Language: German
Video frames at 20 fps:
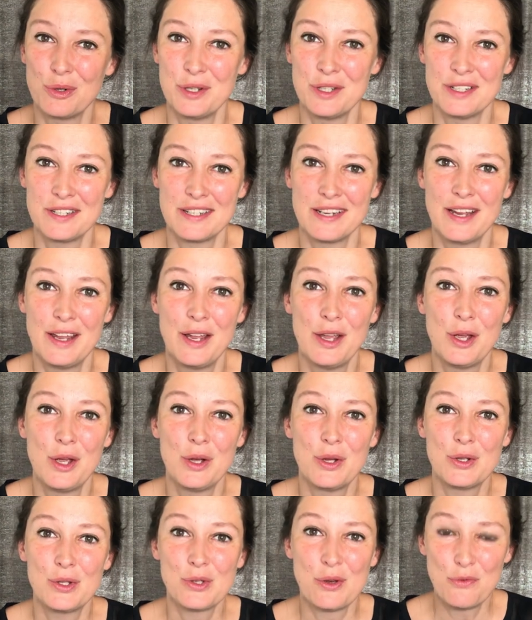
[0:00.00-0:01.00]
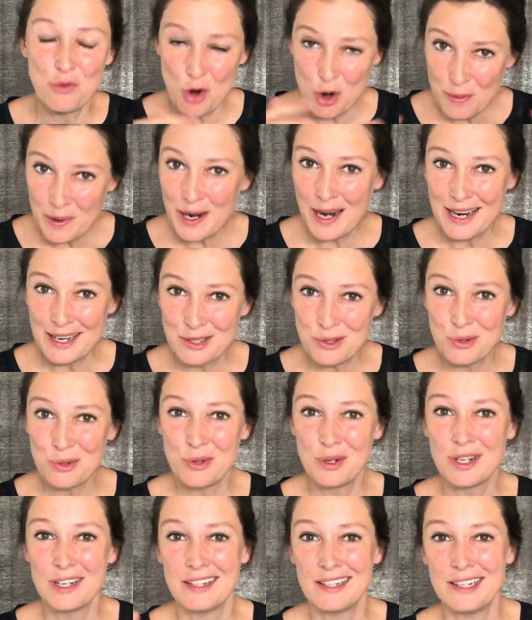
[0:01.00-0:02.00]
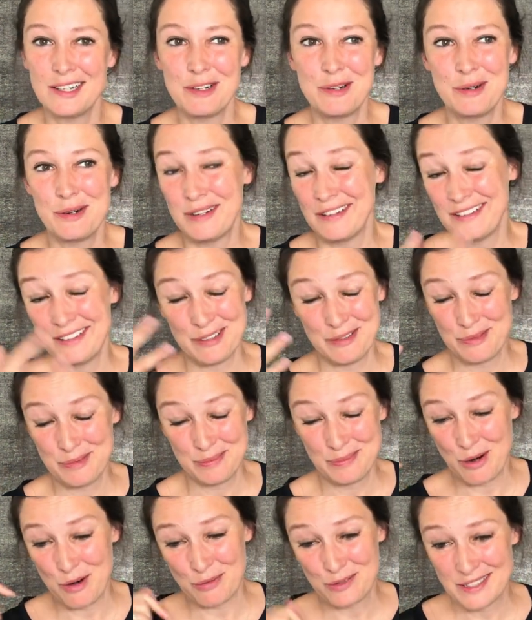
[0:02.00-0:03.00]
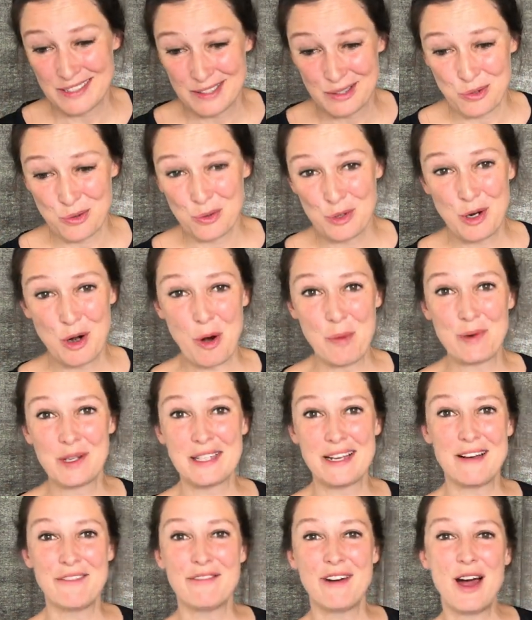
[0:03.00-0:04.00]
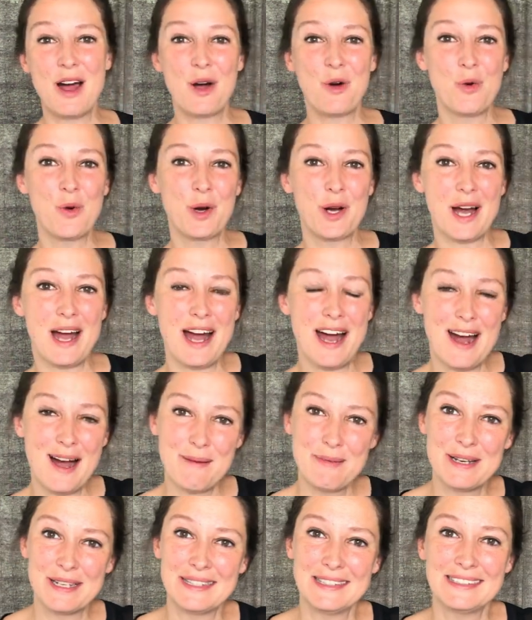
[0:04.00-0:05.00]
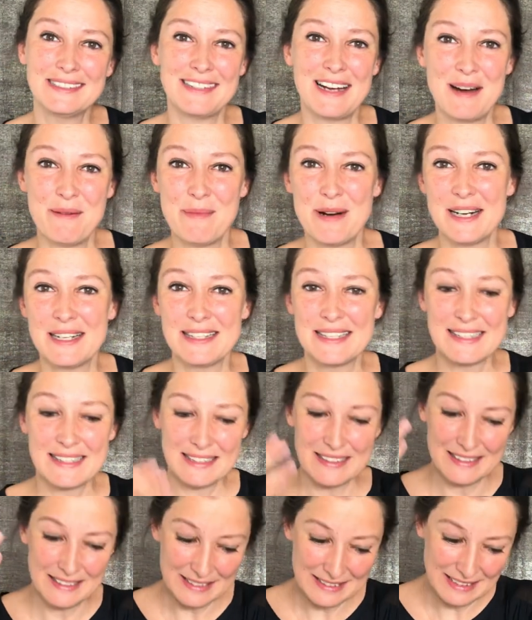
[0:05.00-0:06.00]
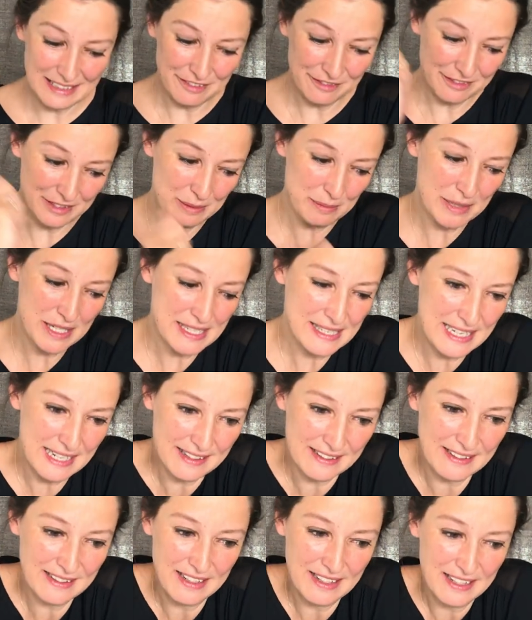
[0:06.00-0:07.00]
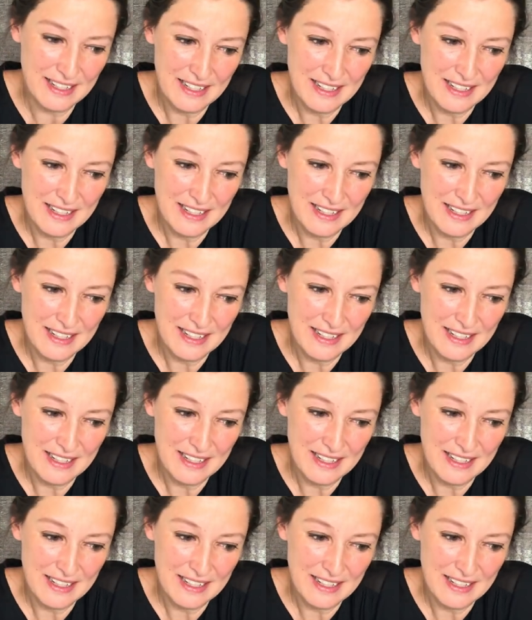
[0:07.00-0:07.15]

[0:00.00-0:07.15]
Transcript: und zur Vorbereitung äh, auf diese unglaubliche Erfahrung habe ich damals äh, den Film gesehen,